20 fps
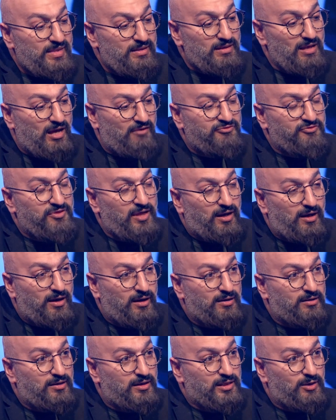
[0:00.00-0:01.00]
افضع
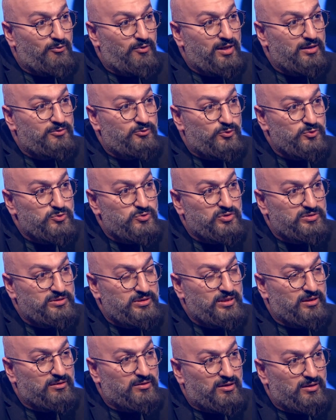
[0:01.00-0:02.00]
القنوات
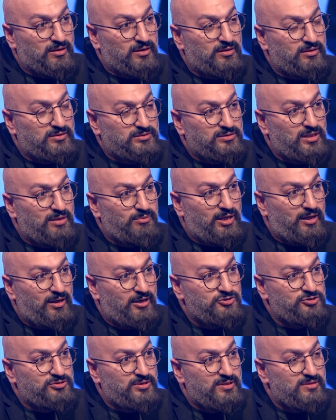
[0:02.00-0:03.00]
عنصريه القناه
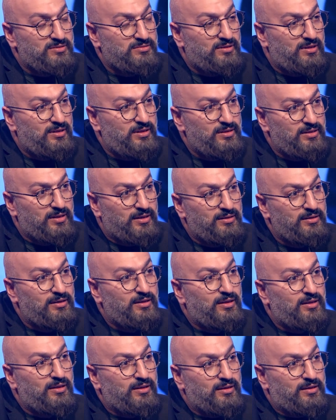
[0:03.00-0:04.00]
الرابعه عشر الاسرائيليه
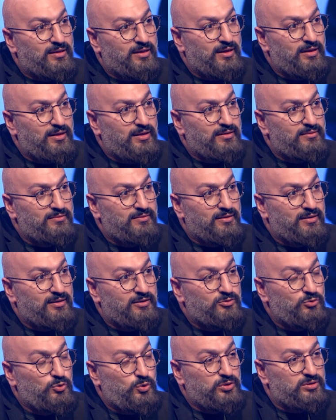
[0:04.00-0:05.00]
كانت
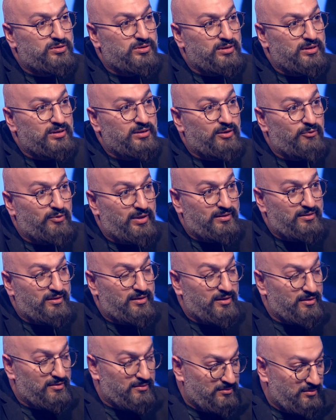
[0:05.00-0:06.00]
تعطي والتي
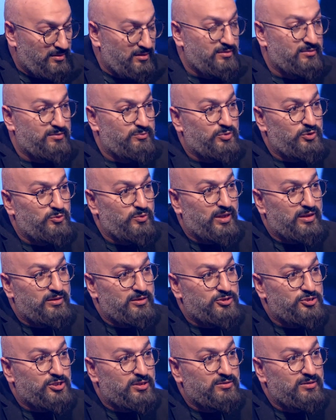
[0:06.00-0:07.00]
كانت ضد بدون
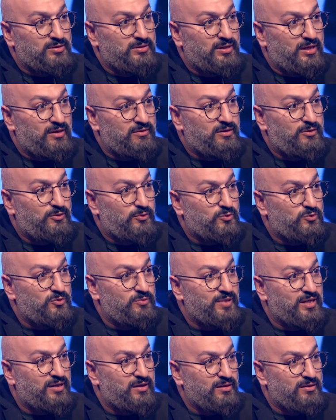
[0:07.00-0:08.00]
ادنى شك ضد هذه
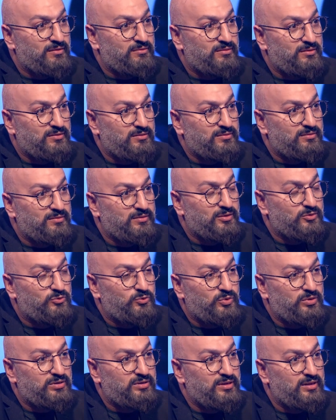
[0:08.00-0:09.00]
الحكومه كانت
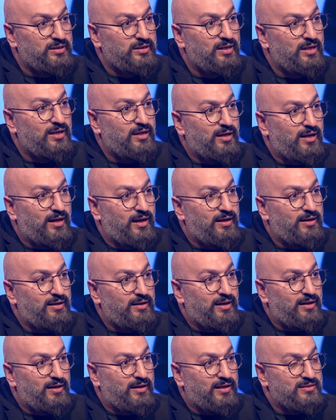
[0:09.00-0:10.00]
تعطي
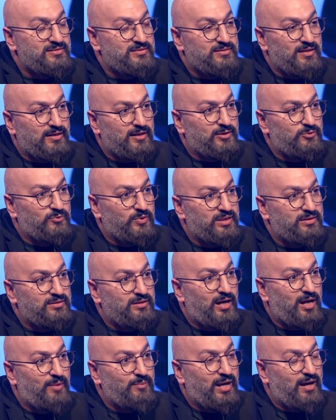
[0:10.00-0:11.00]
السند
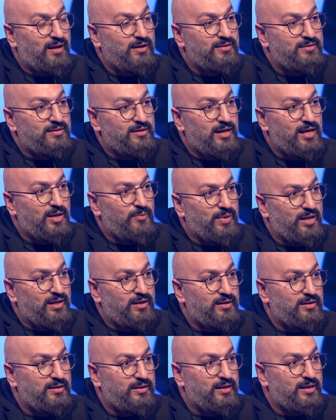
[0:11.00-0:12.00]
والدعم
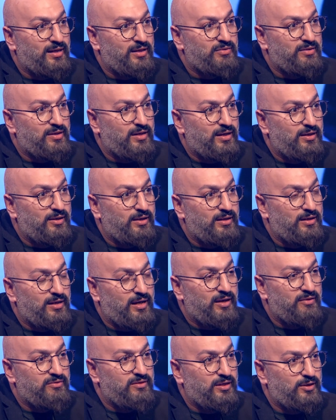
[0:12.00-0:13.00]
الكامل لهذا
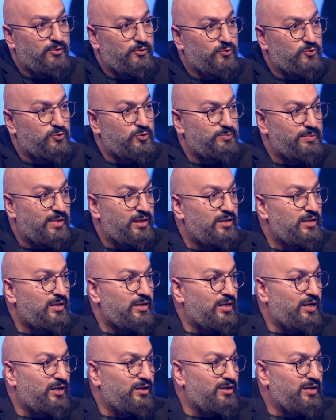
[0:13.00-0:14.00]
لهذه الحكومه
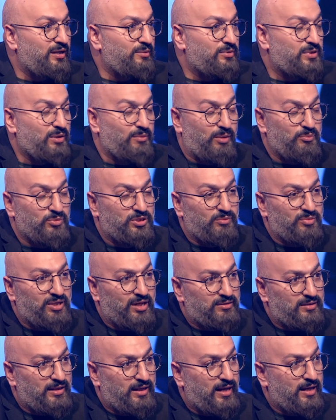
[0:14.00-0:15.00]
إيه، طبعا
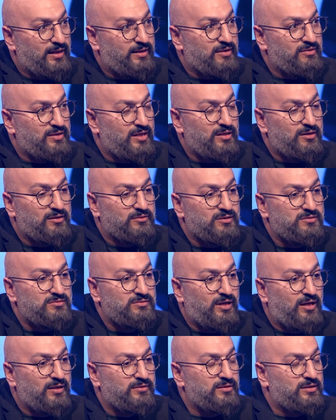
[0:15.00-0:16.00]
بطبيعه الحال كذلك
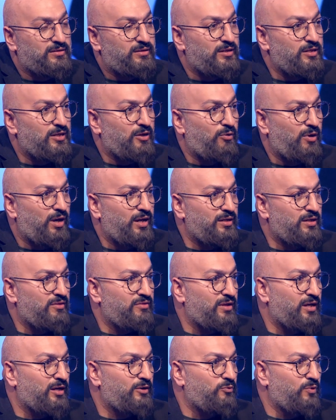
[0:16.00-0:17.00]
تصريحات نتنياهو
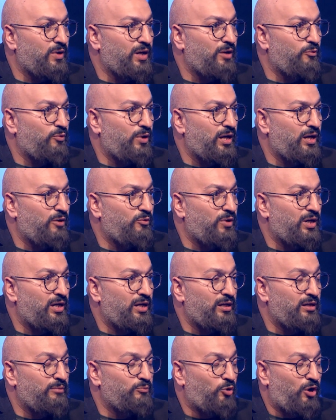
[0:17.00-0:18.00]
انذاك
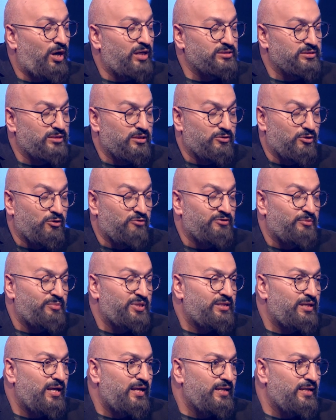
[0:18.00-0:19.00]
ومعارضته
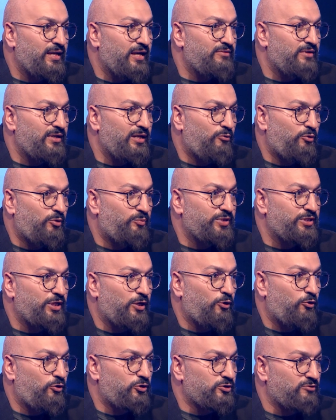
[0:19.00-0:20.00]
فبالتالي هذا نوع من
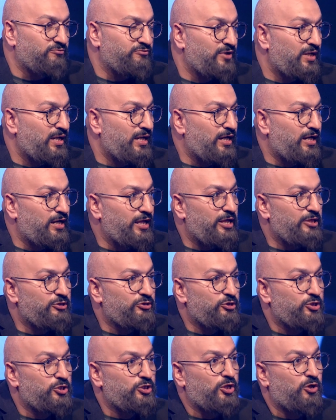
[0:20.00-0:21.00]
العرف لا
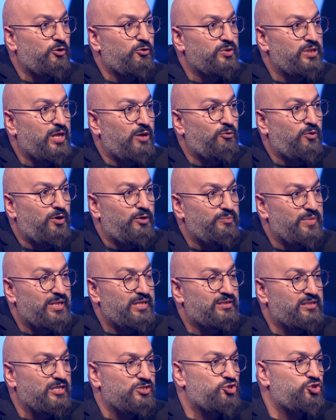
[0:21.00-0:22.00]
اظن انه نوع
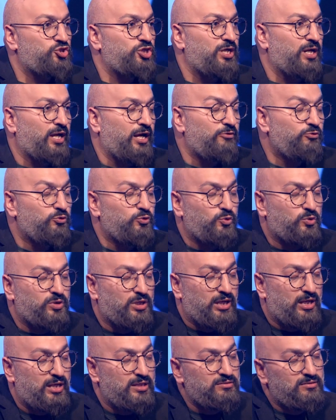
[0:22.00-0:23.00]
من تسجيل
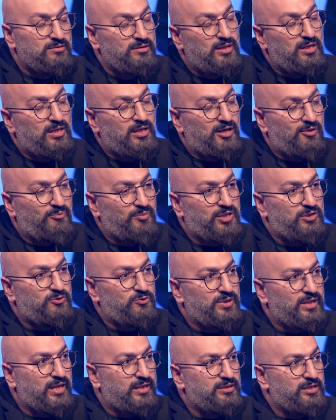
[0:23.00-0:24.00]
النقاط
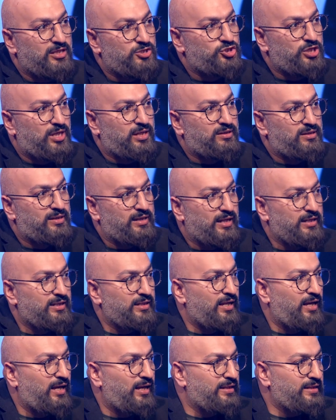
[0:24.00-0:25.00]
بدون ادنى شك
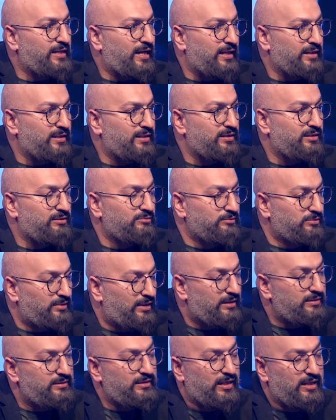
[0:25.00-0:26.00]
ان يعني
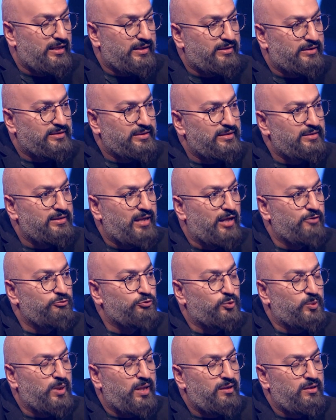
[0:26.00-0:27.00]
حتى اذا اردنا
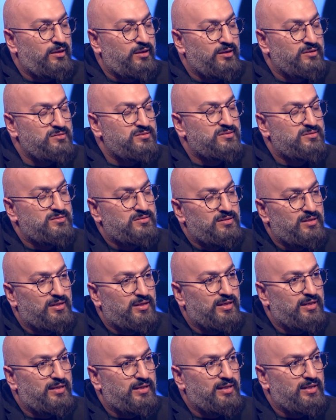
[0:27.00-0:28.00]
ان نلخص
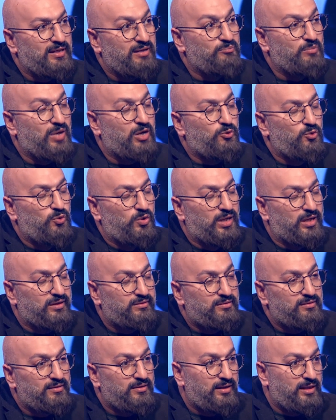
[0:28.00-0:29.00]
إيه،
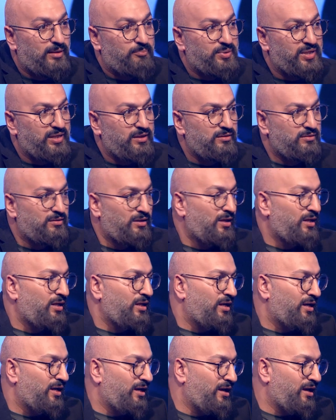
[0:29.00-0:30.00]
مقوله لبيد
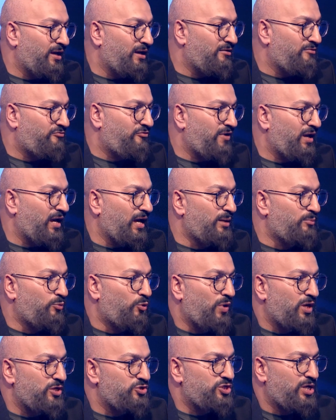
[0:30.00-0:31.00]
إيه، في
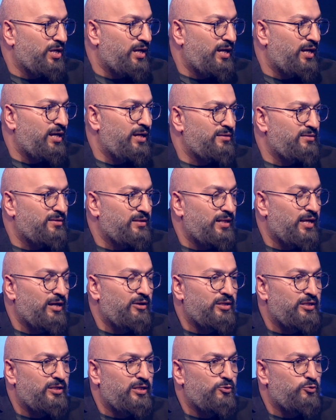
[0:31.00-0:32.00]
المواجهات
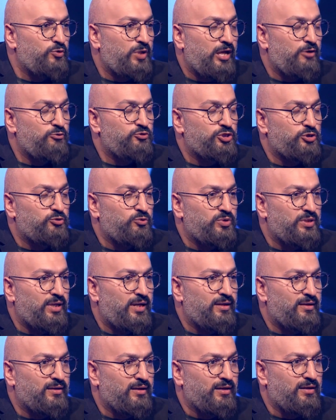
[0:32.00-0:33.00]
لا, لا يوجد
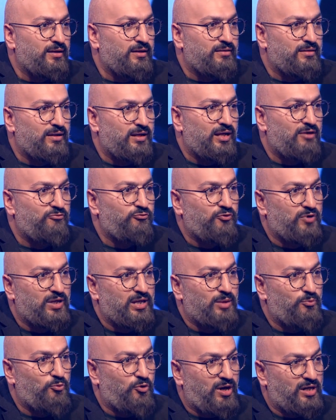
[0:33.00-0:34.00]
هنالك ائتلاف
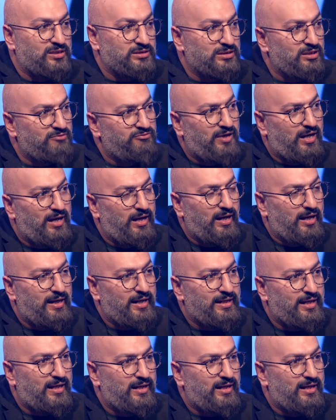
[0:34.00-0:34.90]
ولا معارضه يعني